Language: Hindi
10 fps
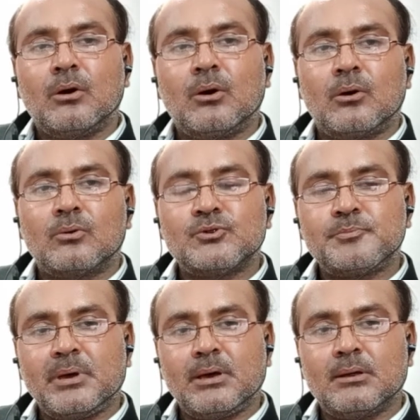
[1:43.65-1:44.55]
और उस
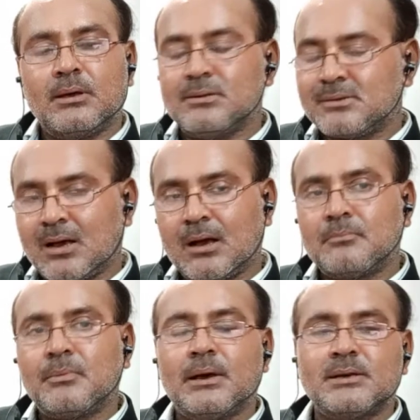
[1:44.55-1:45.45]
पर
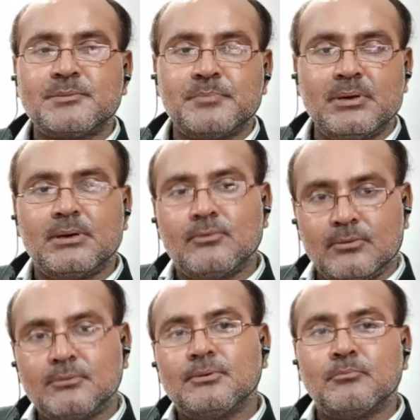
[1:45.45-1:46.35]
इल्ज़ाम एसपी
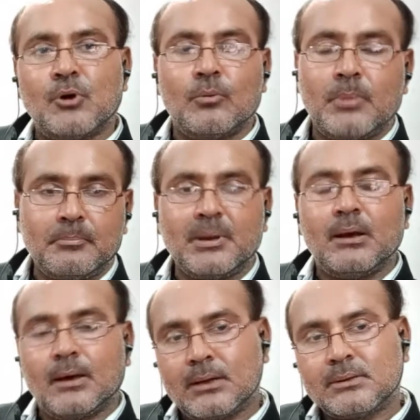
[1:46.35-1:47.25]
महोबा पे
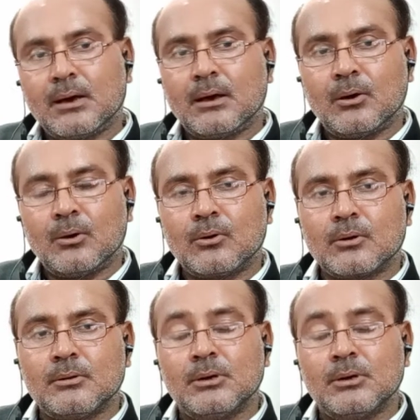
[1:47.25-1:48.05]
लगा था और